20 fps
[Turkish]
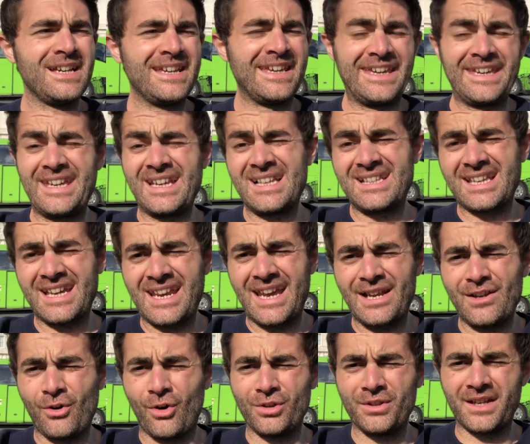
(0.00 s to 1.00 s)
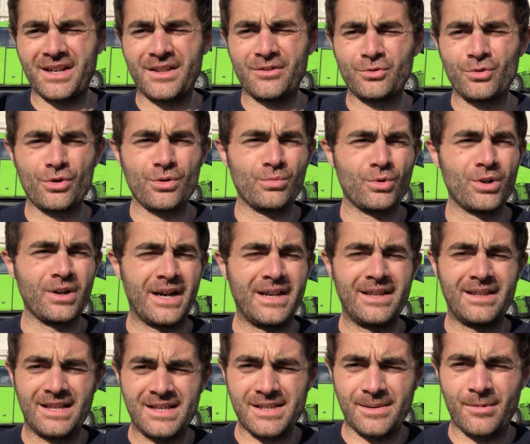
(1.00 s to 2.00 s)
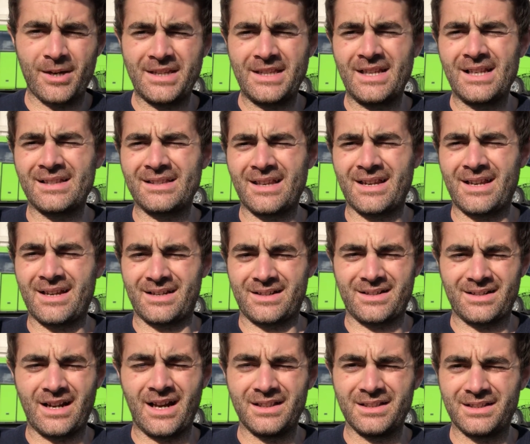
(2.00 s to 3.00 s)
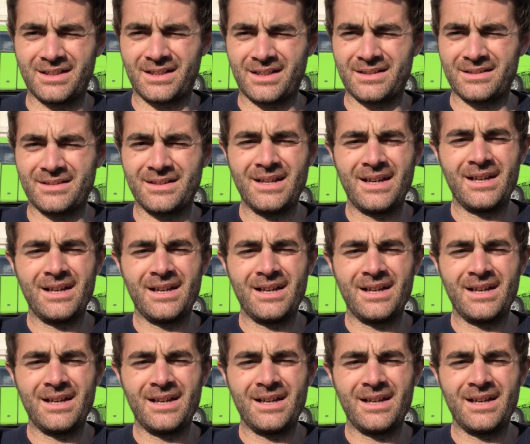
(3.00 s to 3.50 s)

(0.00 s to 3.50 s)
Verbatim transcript: İngiltere ile onların durumu, hani ne zaman İngiltere Krallığı'nın